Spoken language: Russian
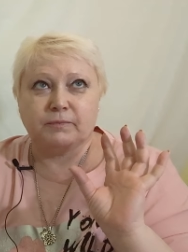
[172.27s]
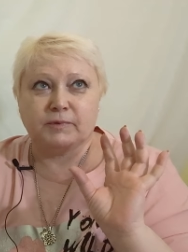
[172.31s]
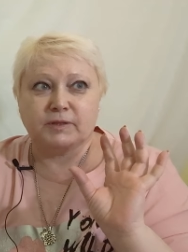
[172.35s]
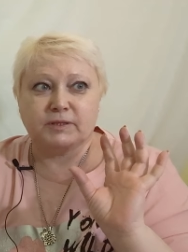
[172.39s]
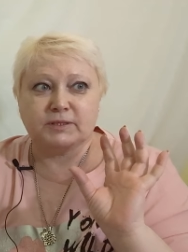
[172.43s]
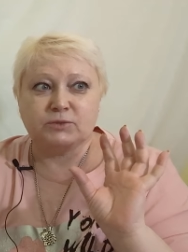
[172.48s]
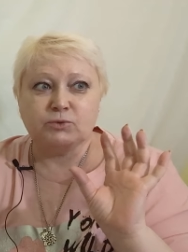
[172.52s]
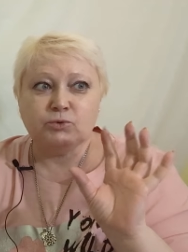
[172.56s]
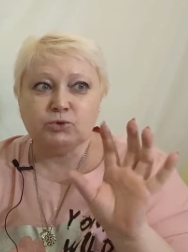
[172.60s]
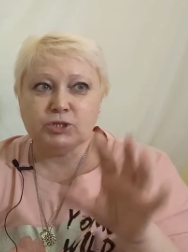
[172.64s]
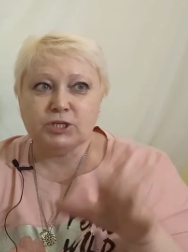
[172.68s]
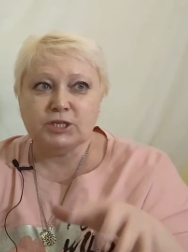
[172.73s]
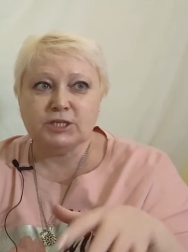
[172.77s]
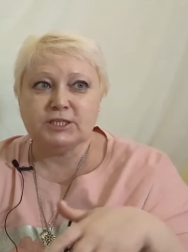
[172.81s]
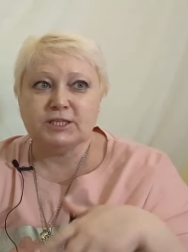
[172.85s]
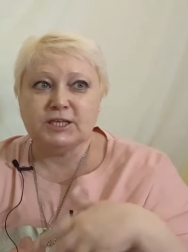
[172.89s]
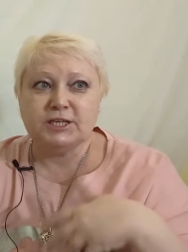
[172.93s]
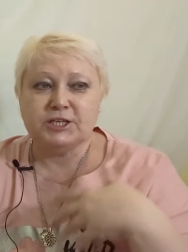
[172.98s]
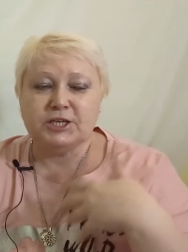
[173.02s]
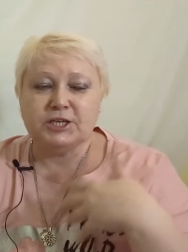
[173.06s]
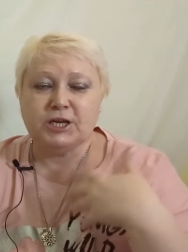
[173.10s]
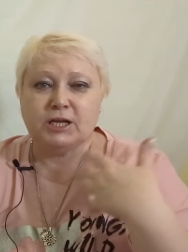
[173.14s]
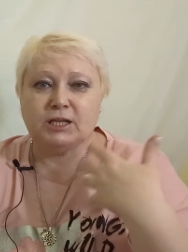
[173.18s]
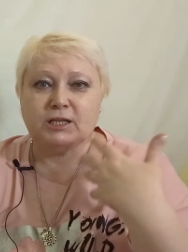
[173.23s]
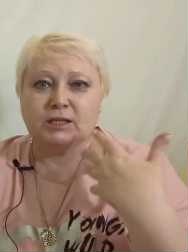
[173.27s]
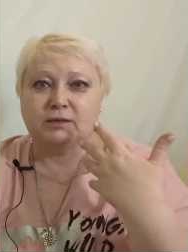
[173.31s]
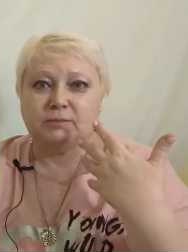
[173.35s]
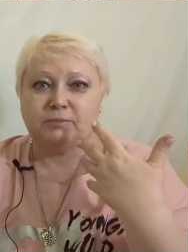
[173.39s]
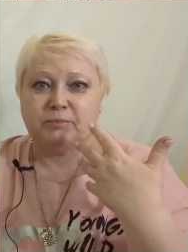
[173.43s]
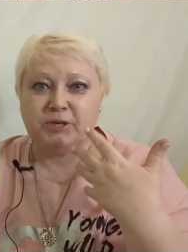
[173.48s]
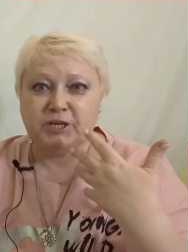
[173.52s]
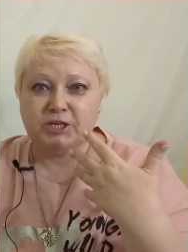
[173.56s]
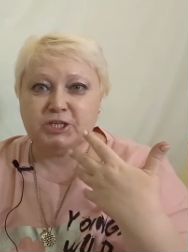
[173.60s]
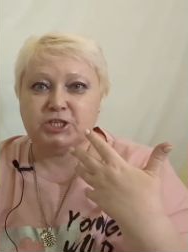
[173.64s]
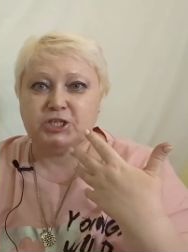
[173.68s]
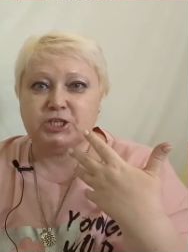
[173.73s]
нужно сначала,
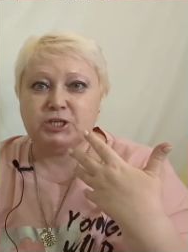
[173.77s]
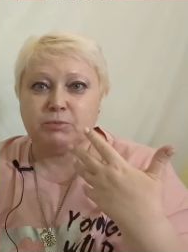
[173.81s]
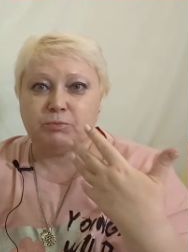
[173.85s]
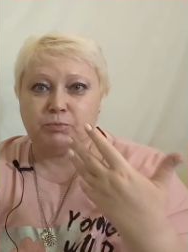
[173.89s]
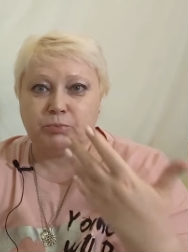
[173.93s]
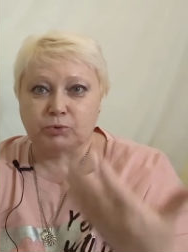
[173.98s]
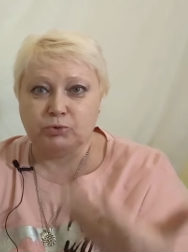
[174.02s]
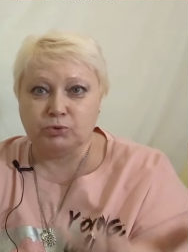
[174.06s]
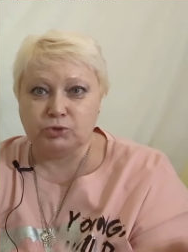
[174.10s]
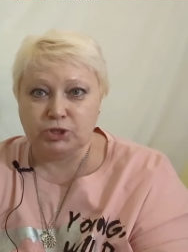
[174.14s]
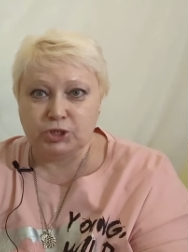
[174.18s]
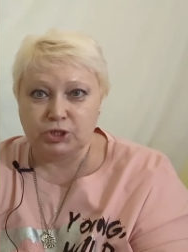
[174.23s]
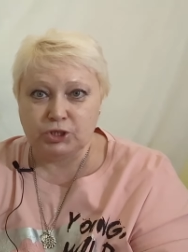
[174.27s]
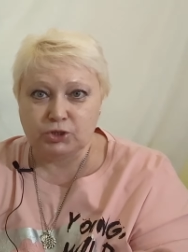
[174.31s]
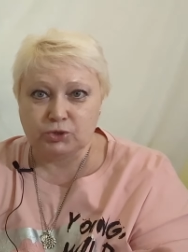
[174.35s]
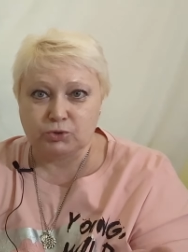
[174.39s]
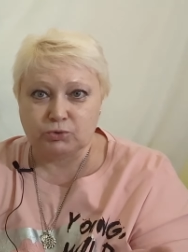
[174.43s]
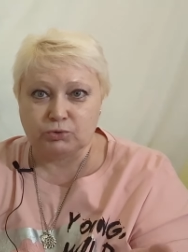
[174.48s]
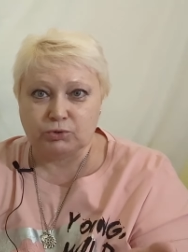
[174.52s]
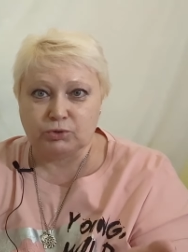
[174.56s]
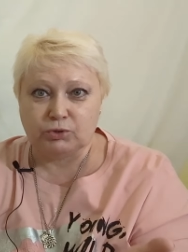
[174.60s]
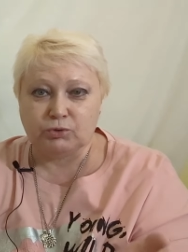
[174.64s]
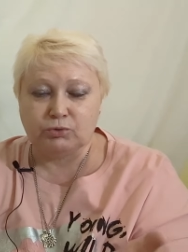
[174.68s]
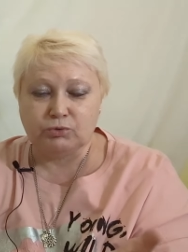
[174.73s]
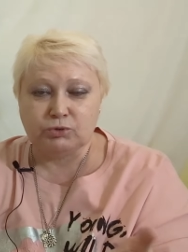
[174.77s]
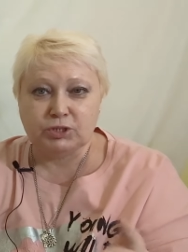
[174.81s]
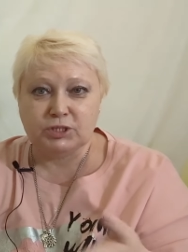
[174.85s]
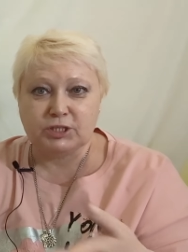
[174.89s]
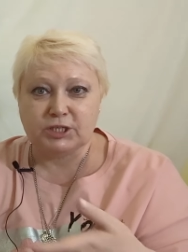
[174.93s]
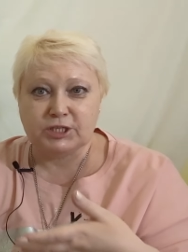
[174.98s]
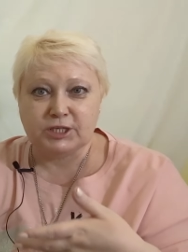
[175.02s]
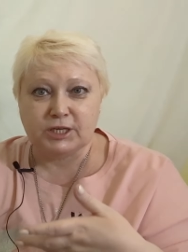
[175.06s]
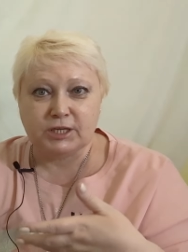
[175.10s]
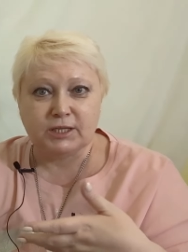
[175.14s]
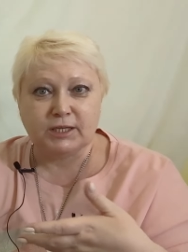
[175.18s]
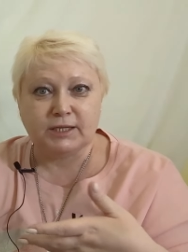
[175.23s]
прежде чем получить что-то, нужно
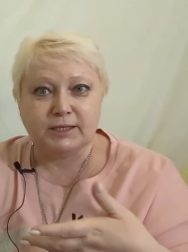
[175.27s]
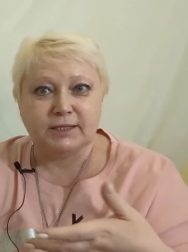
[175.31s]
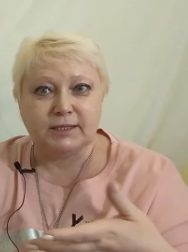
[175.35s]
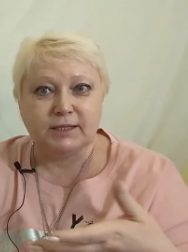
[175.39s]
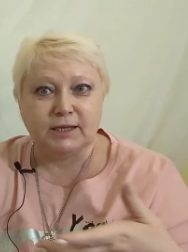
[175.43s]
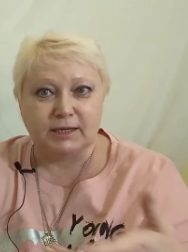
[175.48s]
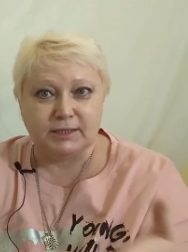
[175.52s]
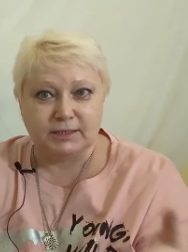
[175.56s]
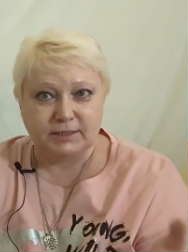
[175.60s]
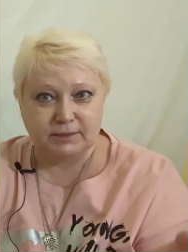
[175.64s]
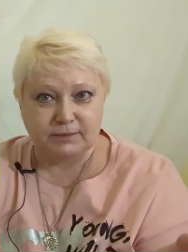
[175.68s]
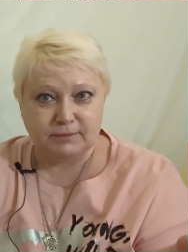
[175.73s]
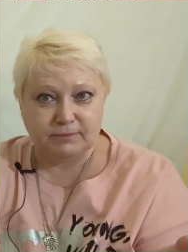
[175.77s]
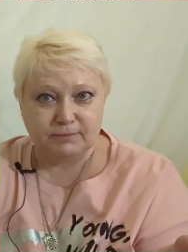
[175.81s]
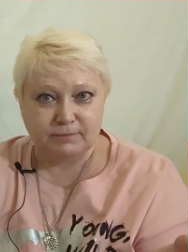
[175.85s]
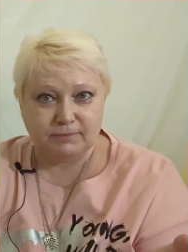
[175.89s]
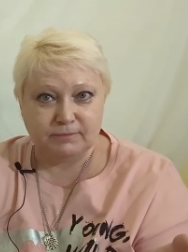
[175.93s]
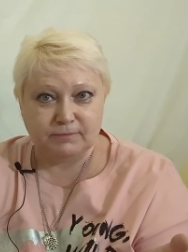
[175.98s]
сначала отдать.